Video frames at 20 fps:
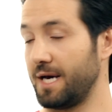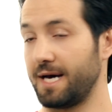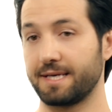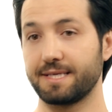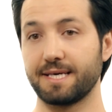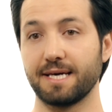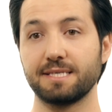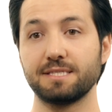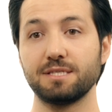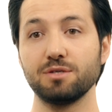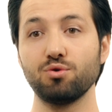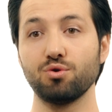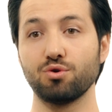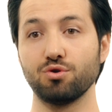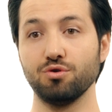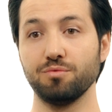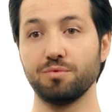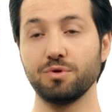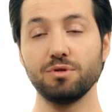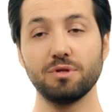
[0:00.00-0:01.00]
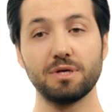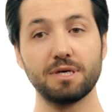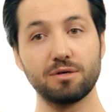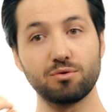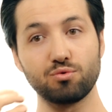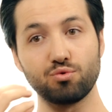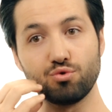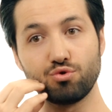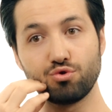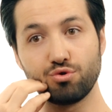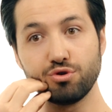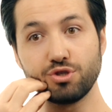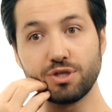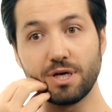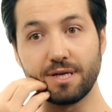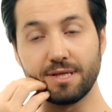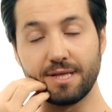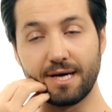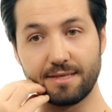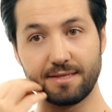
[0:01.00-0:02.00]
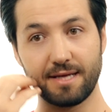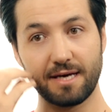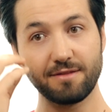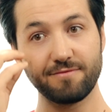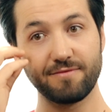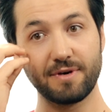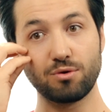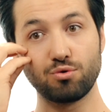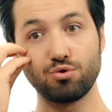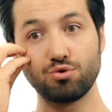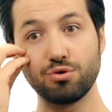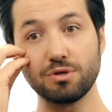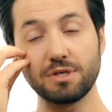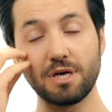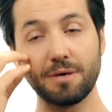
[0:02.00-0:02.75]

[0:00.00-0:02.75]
erkeksi görünümün güçlü çenelerden ve güçlü